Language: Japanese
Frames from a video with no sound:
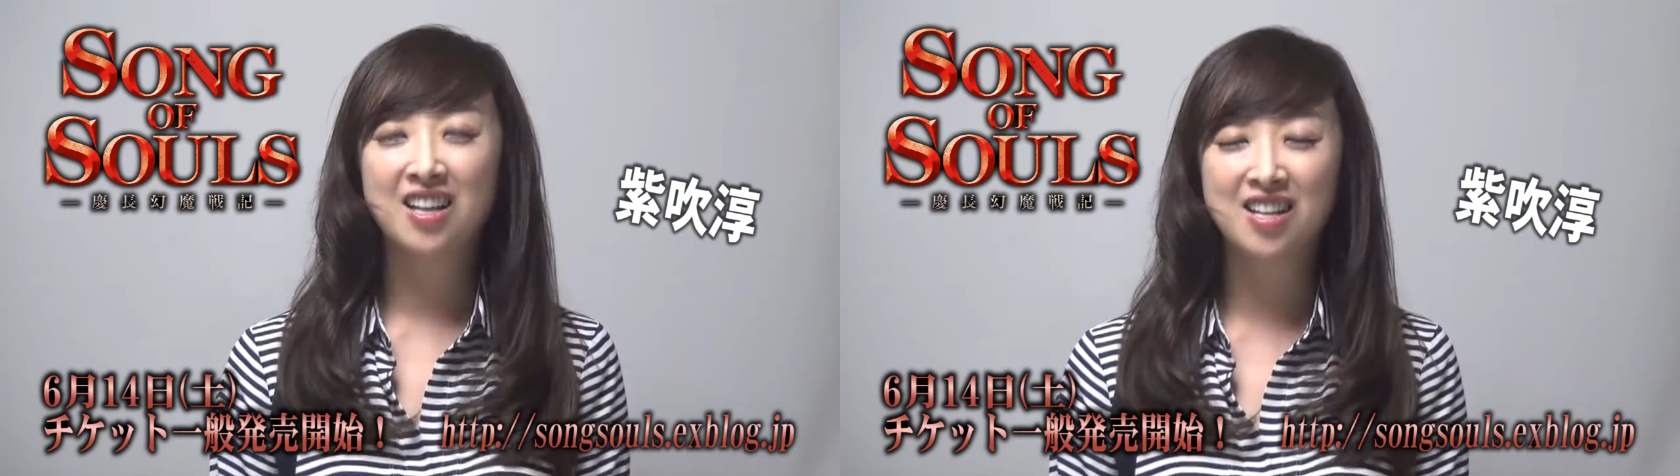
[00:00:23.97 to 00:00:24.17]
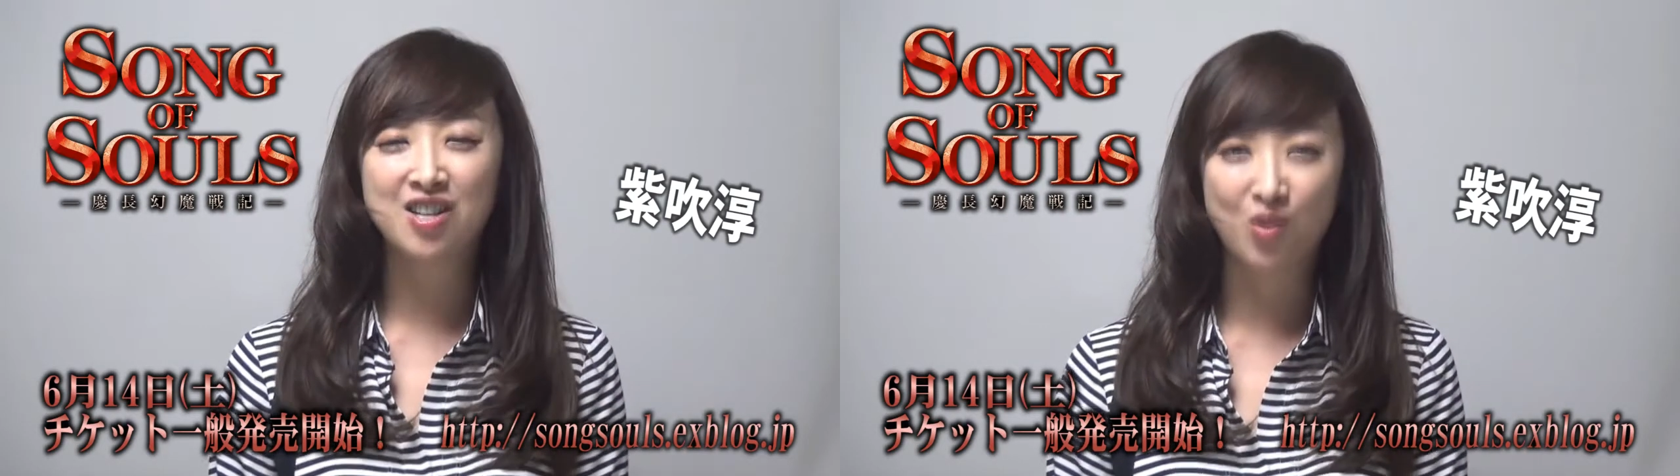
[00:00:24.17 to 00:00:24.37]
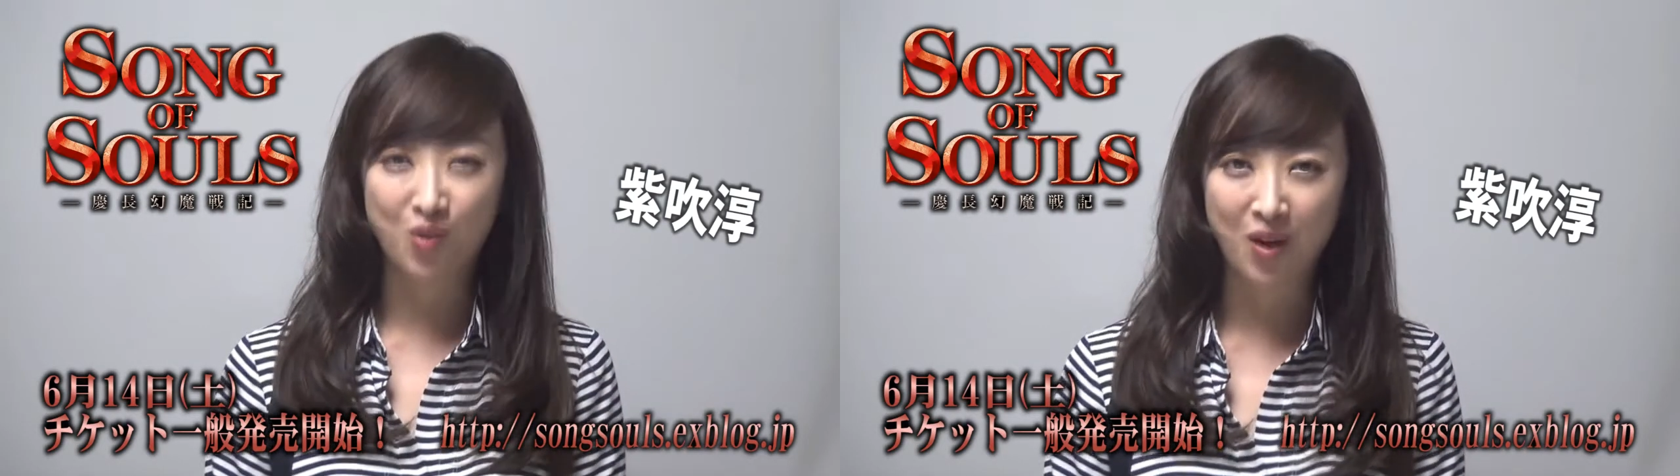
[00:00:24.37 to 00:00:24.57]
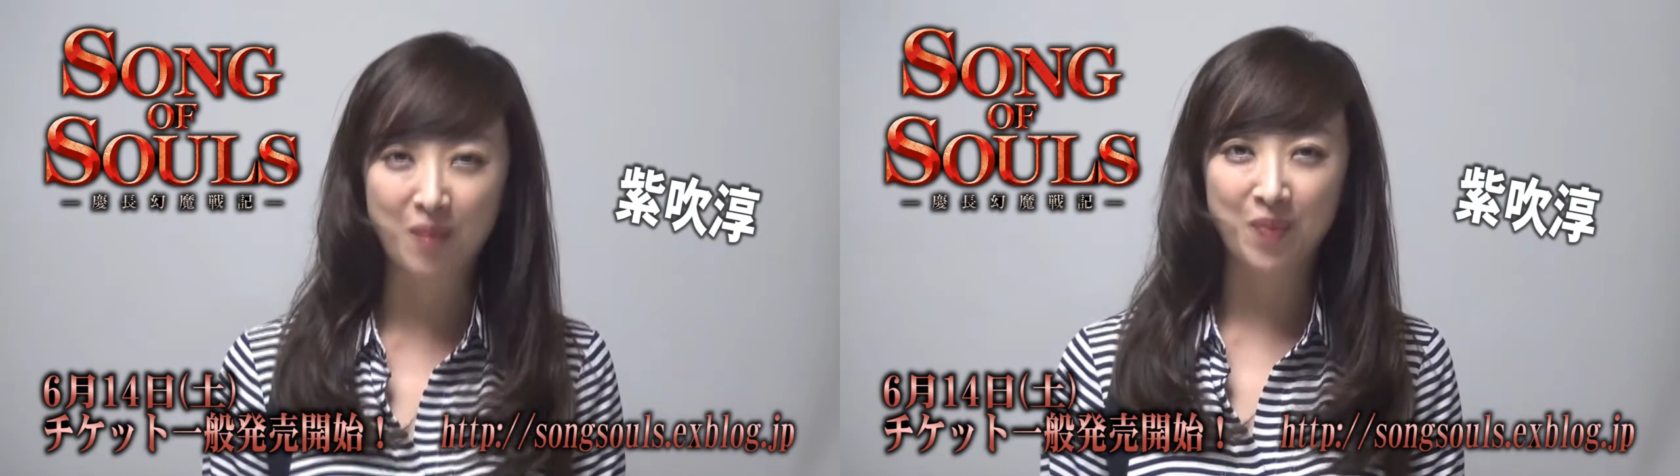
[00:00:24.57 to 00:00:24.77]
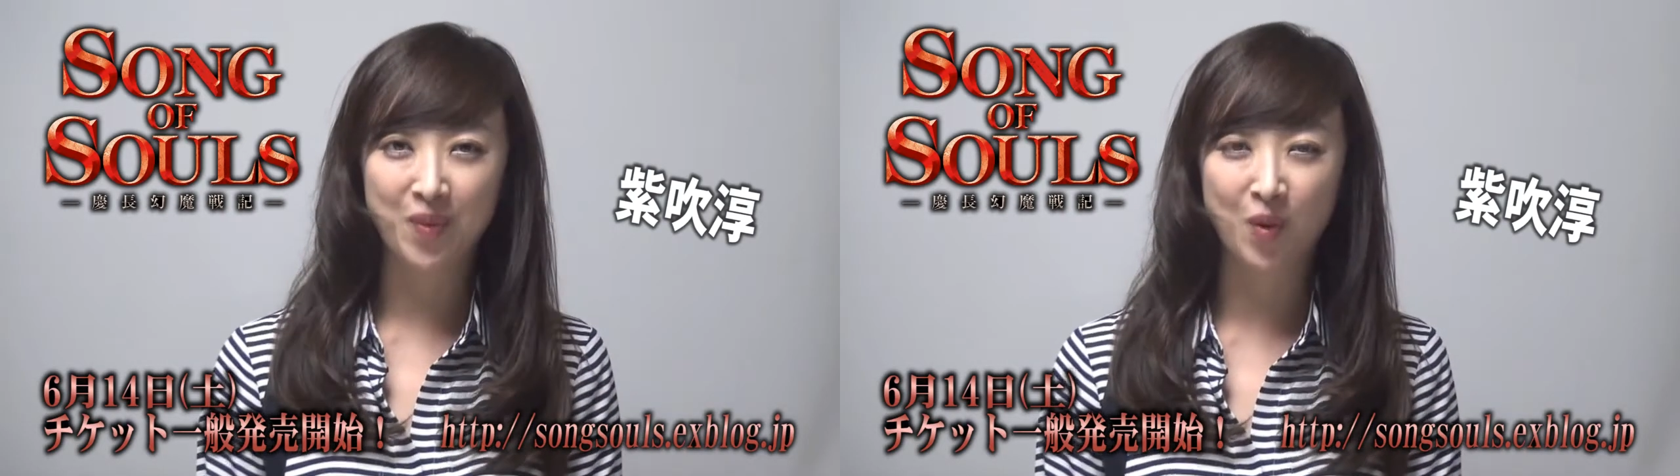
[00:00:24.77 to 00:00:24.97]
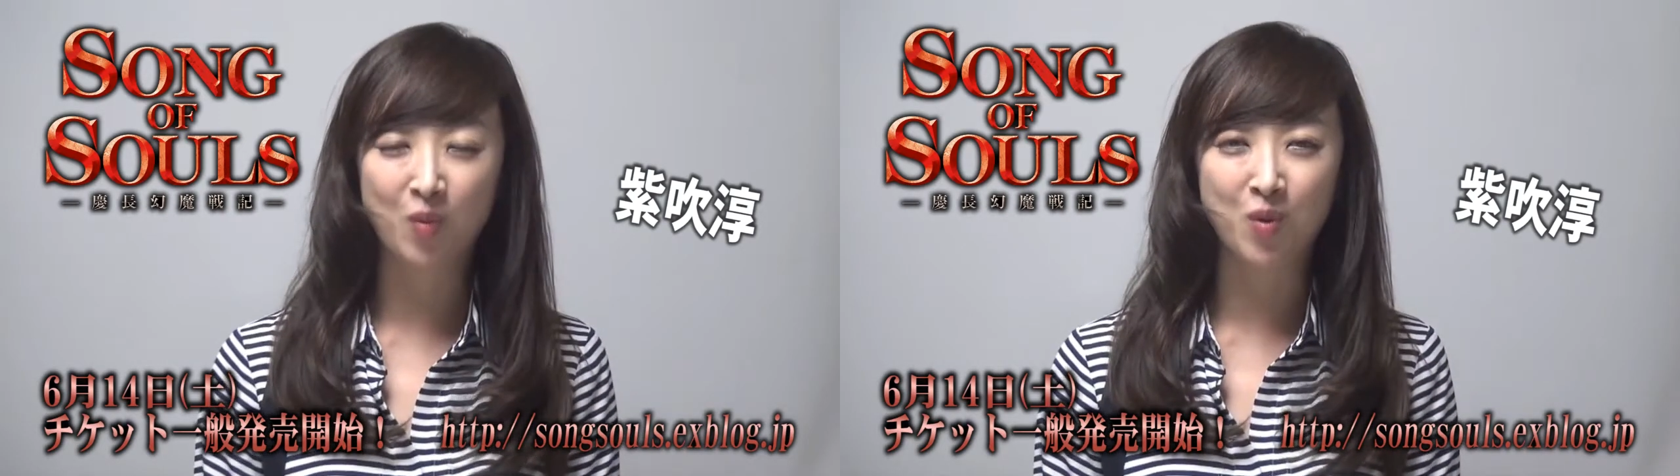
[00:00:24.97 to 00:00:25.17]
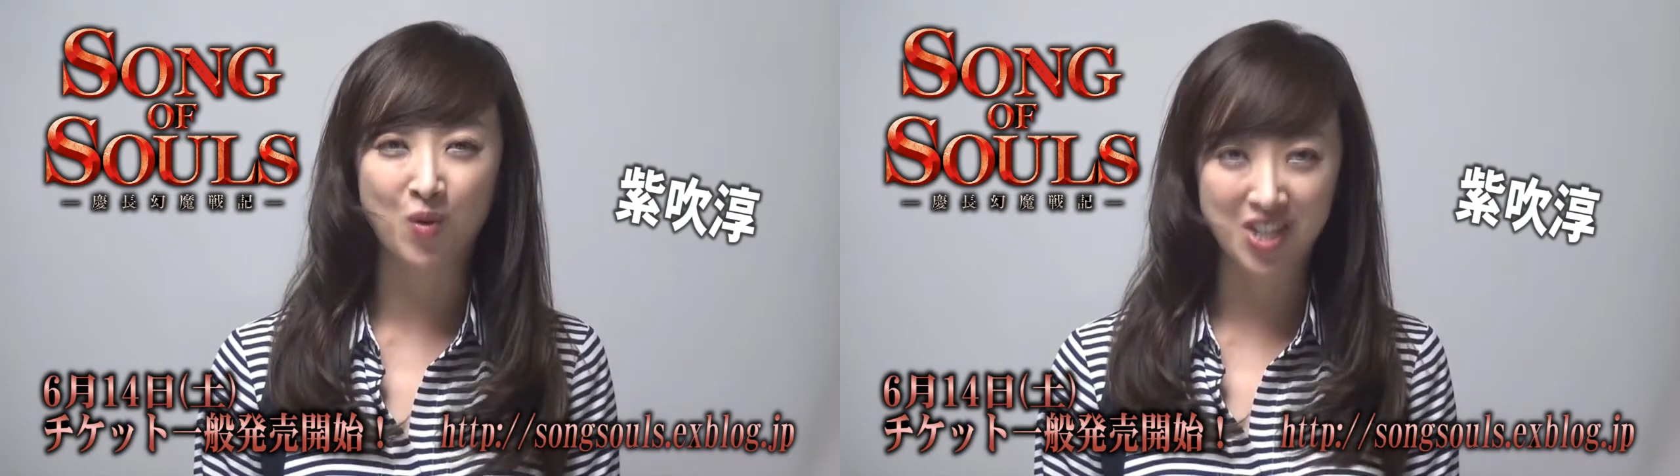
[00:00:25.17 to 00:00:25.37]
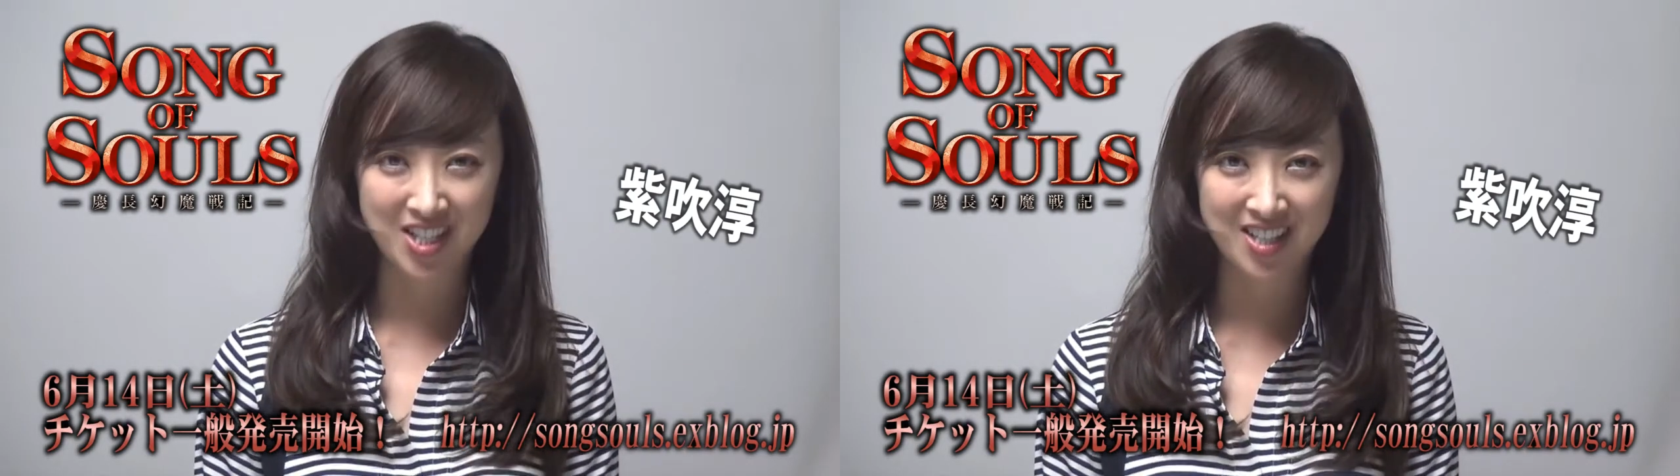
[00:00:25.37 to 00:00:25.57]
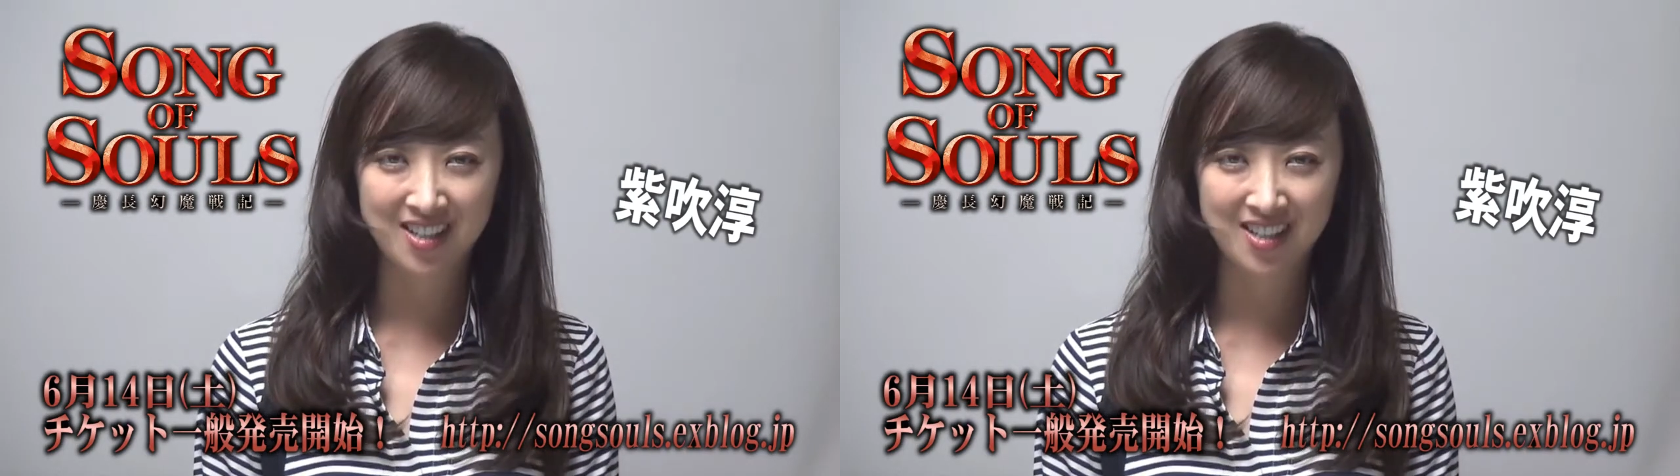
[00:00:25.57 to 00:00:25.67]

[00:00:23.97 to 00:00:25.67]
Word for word: 2章は陰陽師、